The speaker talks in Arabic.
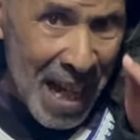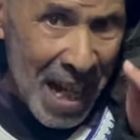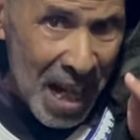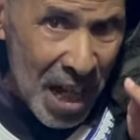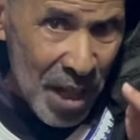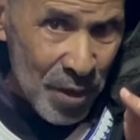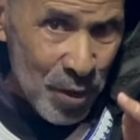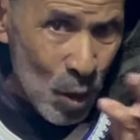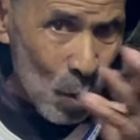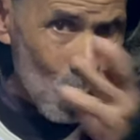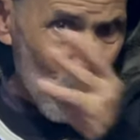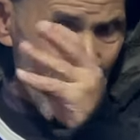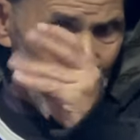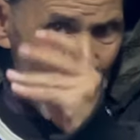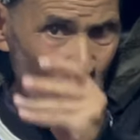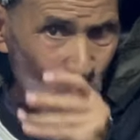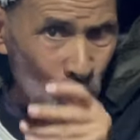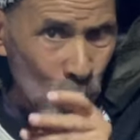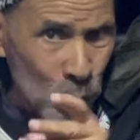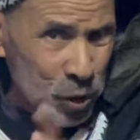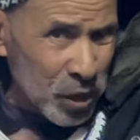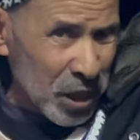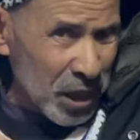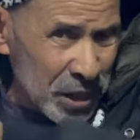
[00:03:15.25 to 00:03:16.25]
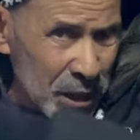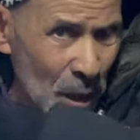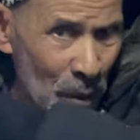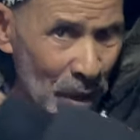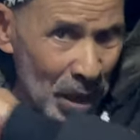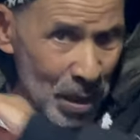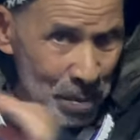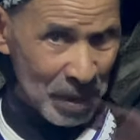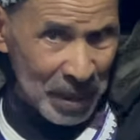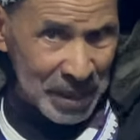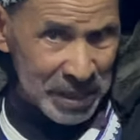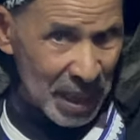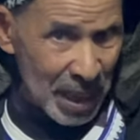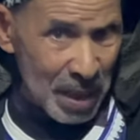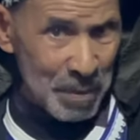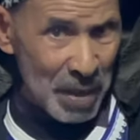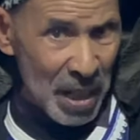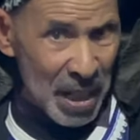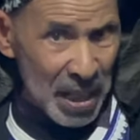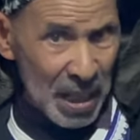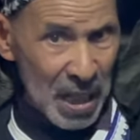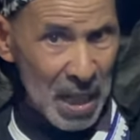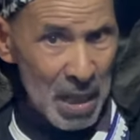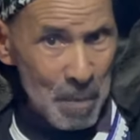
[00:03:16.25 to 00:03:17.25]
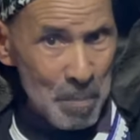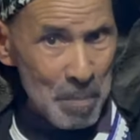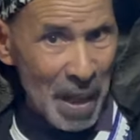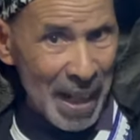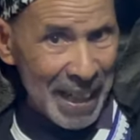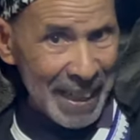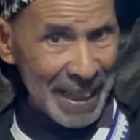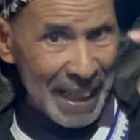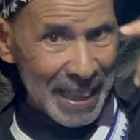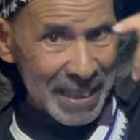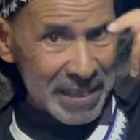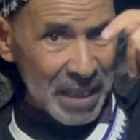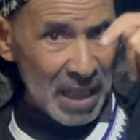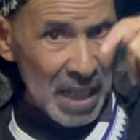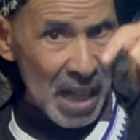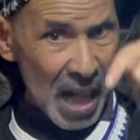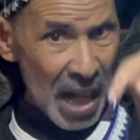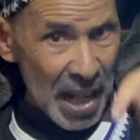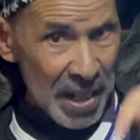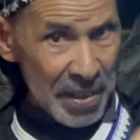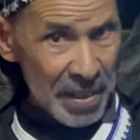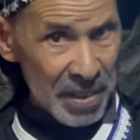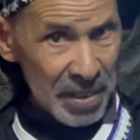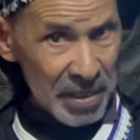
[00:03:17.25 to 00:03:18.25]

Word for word: عادل ولا خوت حتى واحد ما حضر معايا باقي حد الان